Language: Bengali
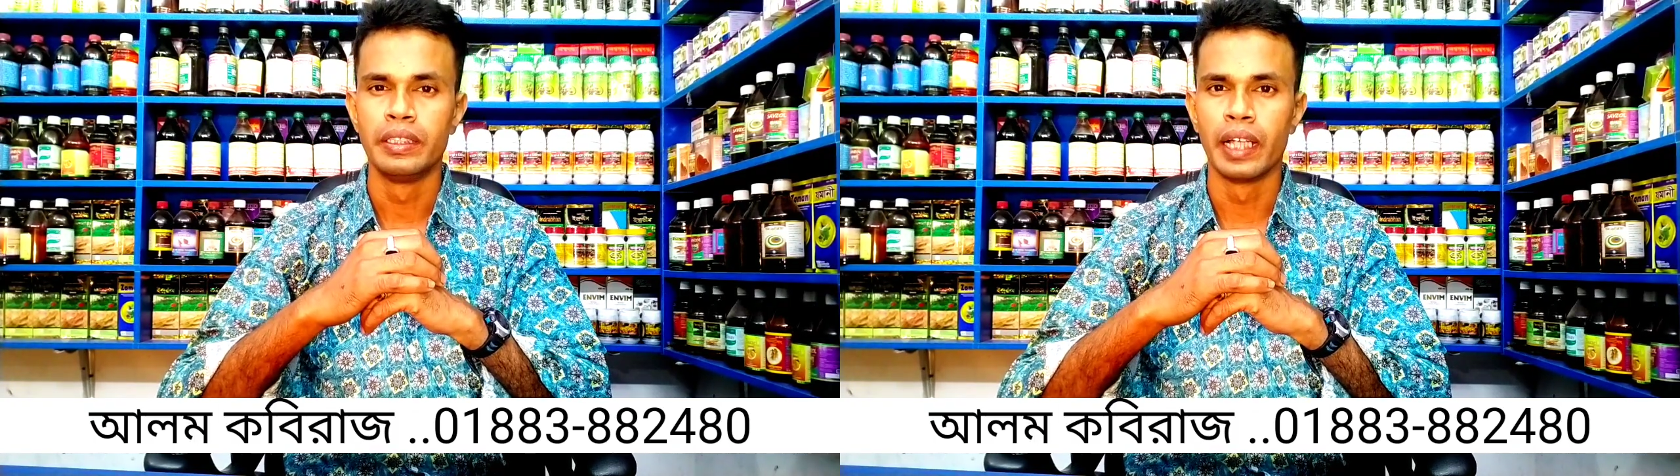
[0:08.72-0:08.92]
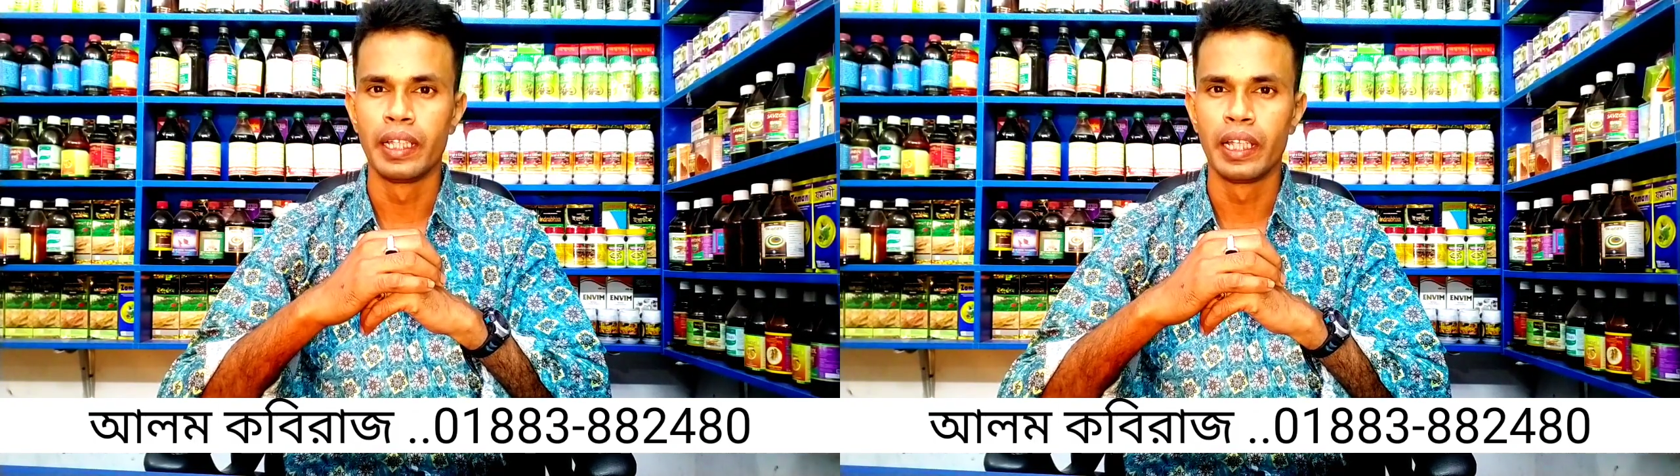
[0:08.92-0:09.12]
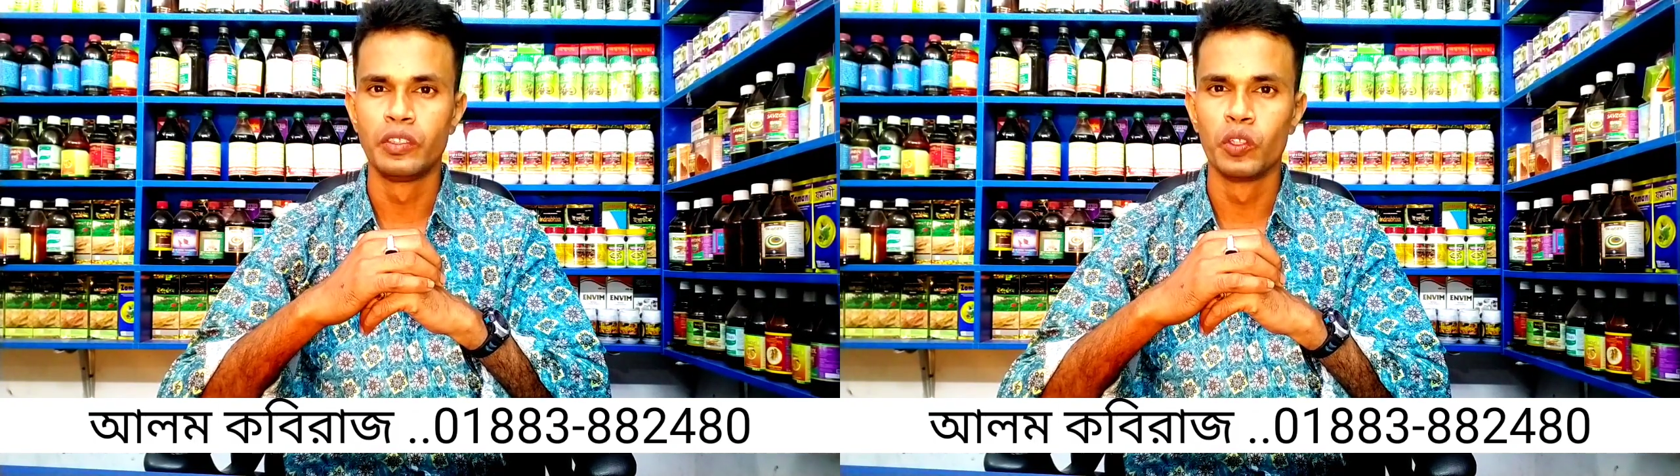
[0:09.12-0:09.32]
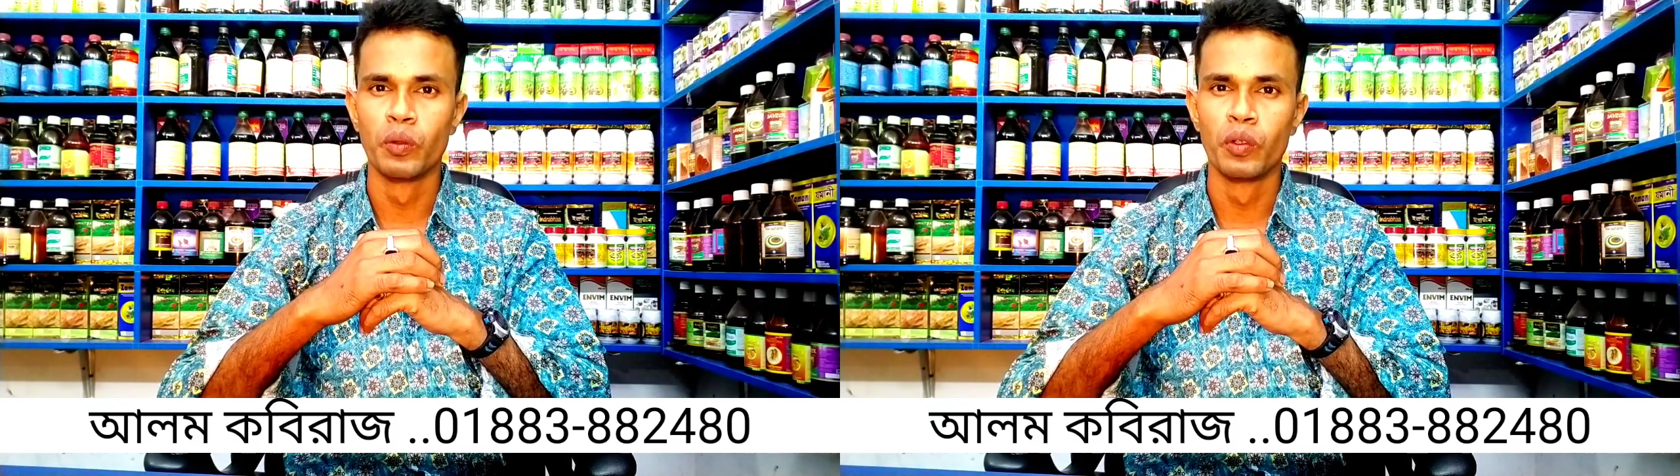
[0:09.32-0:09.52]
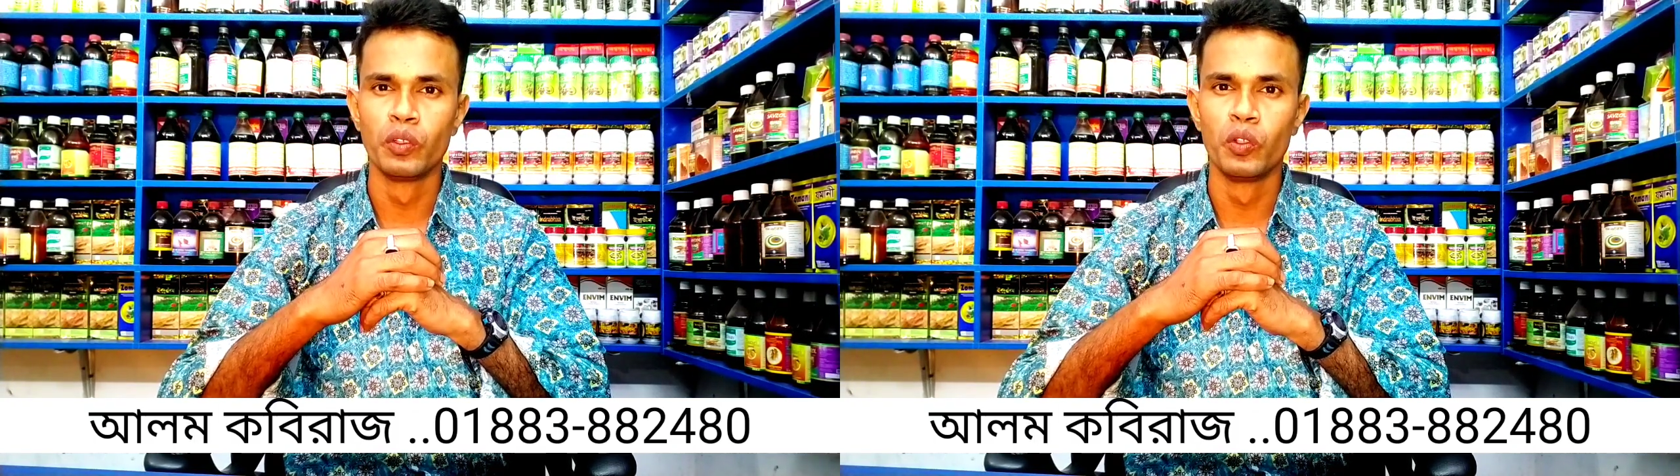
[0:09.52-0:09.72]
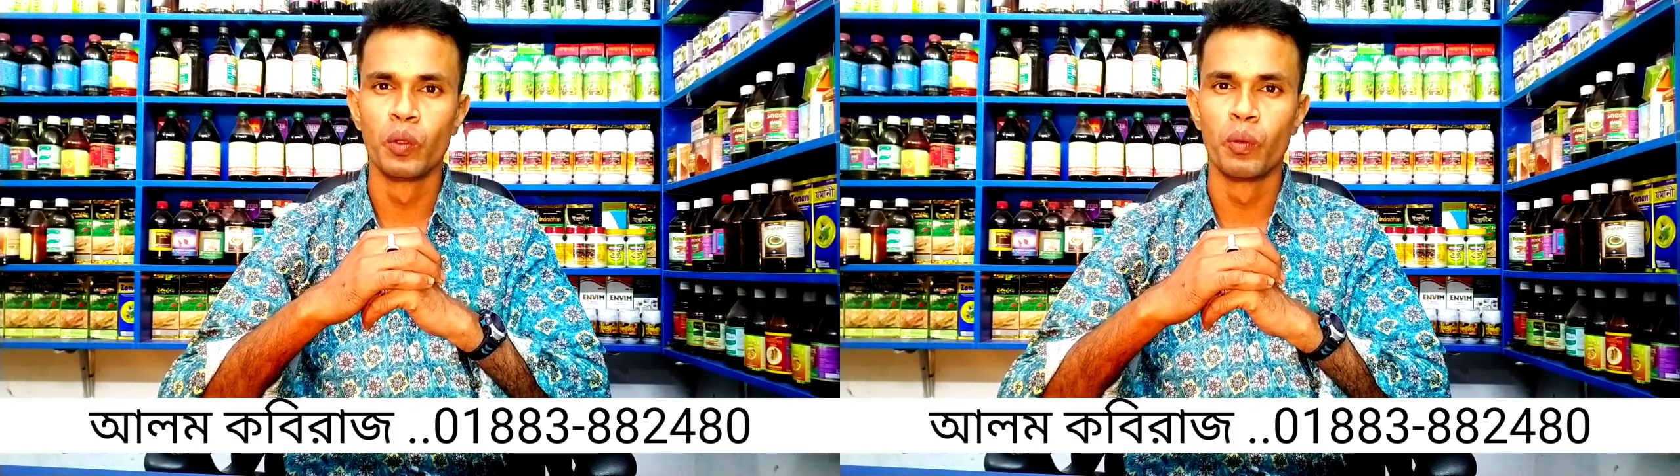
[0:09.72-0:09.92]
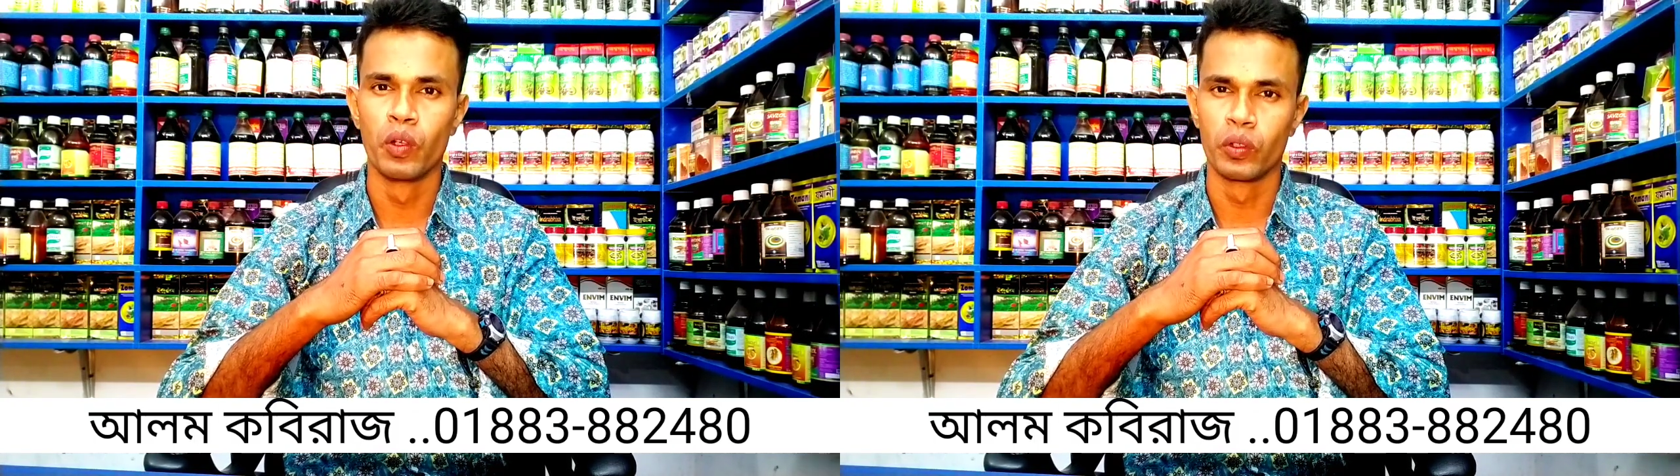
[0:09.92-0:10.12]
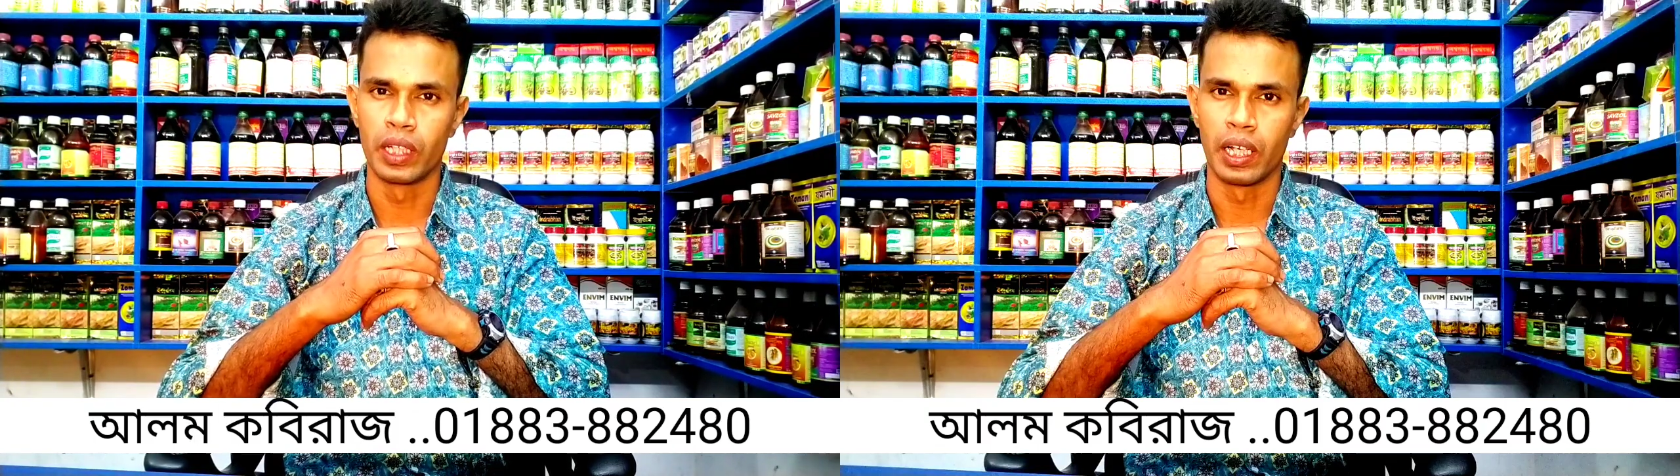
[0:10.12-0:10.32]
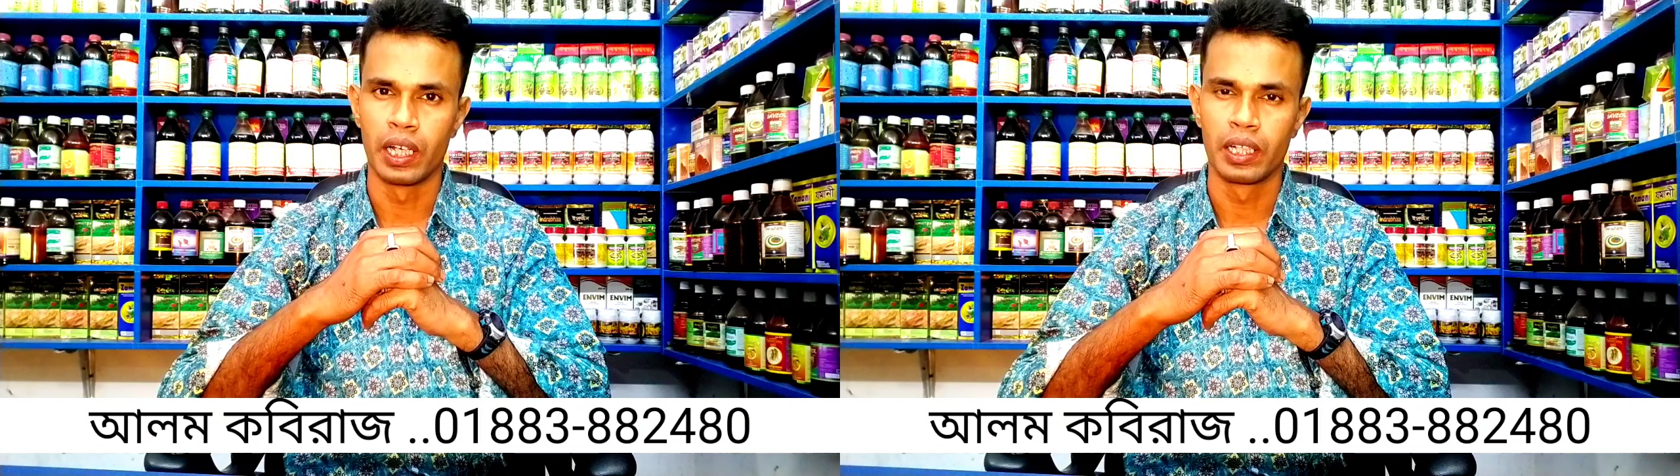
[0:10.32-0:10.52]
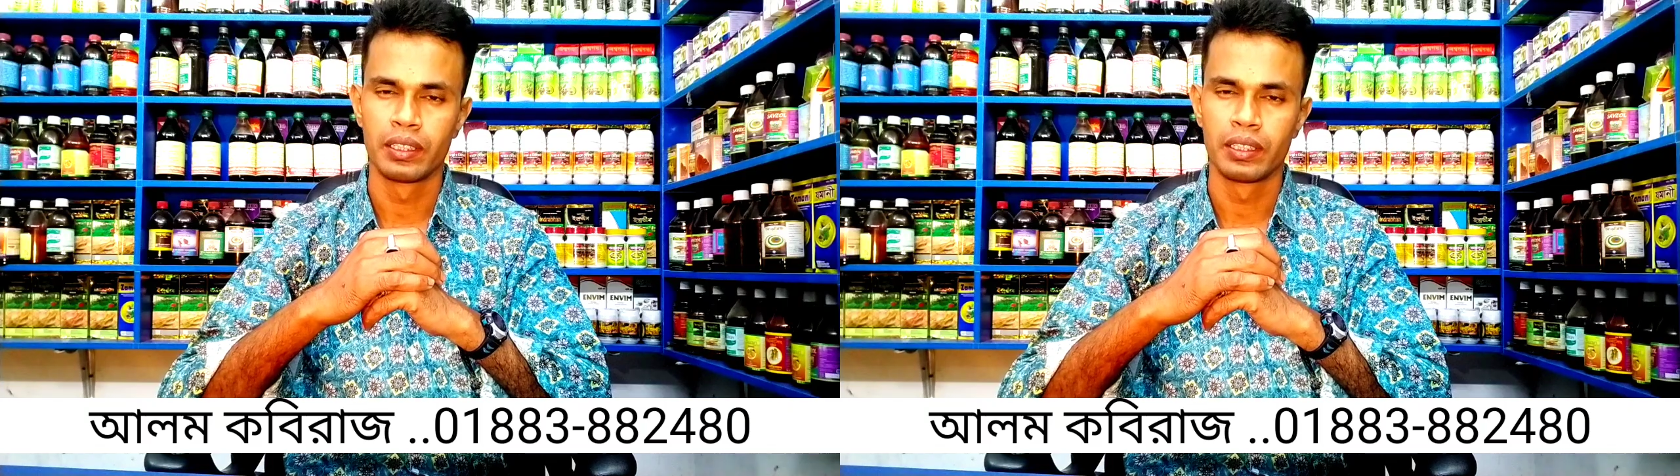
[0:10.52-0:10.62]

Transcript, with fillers: যাদের যৌন দুর্বলতা